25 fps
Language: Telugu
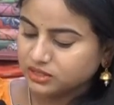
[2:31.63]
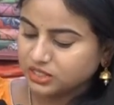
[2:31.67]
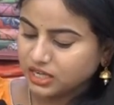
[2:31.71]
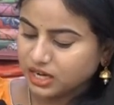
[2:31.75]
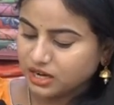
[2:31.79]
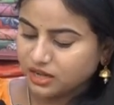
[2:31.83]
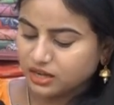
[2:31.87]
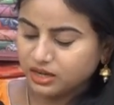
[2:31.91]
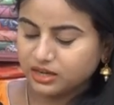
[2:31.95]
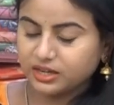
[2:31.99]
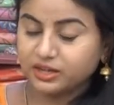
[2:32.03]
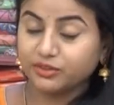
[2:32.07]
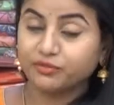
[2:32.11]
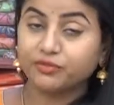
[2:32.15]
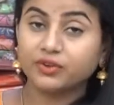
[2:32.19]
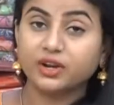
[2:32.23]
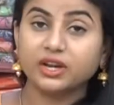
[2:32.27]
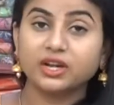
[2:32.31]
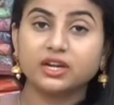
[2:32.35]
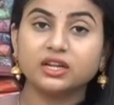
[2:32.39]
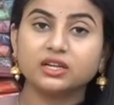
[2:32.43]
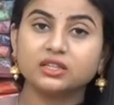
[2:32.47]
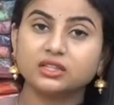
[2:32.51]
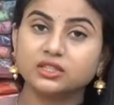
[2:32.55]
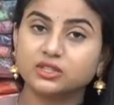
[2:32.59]
చాలా
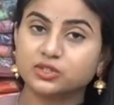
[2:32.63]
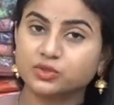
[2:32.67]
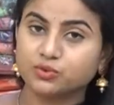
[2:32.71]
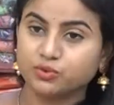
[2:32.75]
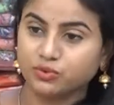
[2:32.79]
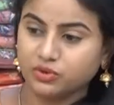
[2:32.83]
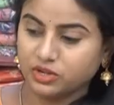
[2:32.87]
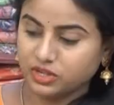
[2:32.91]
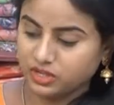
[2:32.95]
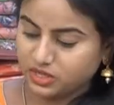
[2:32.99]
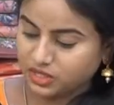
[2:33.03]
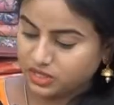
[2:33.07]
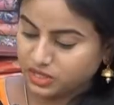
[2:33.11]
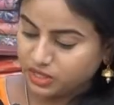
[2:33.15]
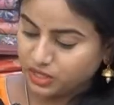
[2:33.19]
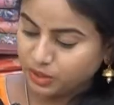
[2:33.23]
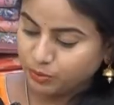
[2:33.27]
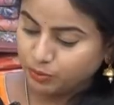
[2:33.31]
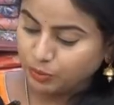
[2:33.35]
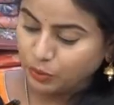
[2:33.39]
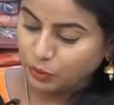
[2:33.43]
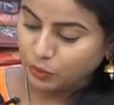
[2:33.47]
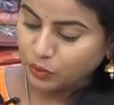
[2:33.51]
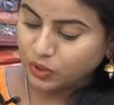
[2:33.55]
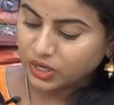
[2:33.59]
డిఫరెంట్గా తీసుకున్నారు ఇది
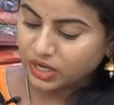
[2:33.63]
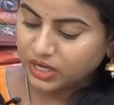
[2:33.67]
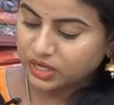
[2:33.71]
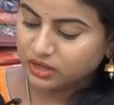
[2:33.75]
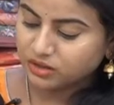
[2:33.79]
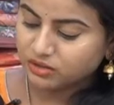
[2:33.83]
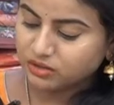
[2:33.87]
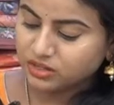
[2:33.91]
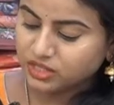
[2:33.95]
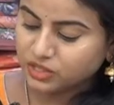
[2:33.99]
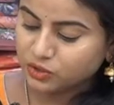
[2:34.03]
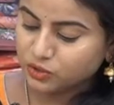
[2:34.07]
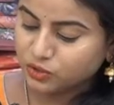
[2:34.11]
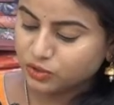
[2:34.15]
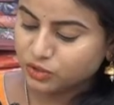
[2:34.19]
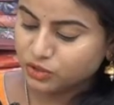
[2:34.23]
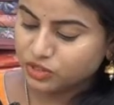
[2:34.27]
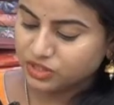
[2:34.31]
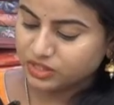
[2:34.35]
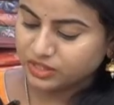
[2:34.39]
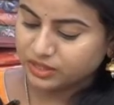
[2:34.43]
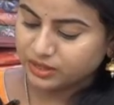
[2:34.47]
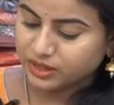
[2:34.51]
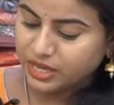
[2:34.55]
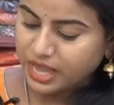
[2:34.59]
ఈ బ్లూ కలరు దీనికి
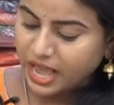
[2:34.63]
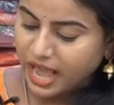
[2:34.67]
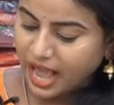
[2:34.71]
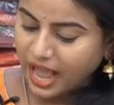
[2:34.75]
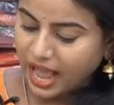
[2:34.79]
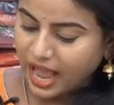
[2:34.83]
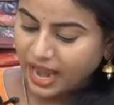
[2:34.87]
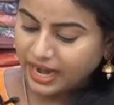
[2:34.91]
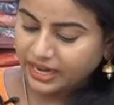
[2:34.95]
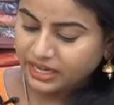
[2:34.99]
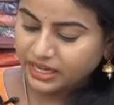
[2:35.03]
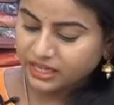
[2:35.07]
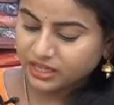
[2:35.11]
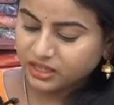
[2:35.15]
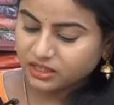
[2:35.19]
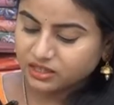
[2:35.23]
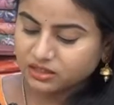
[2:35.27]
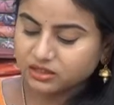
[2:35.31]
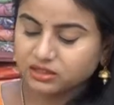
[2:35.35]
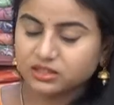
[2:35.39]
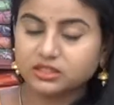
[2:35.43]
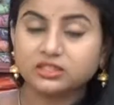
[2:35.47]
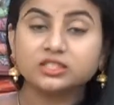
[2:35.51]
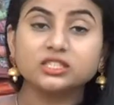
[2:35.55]
వచ్చింది యాంటిక్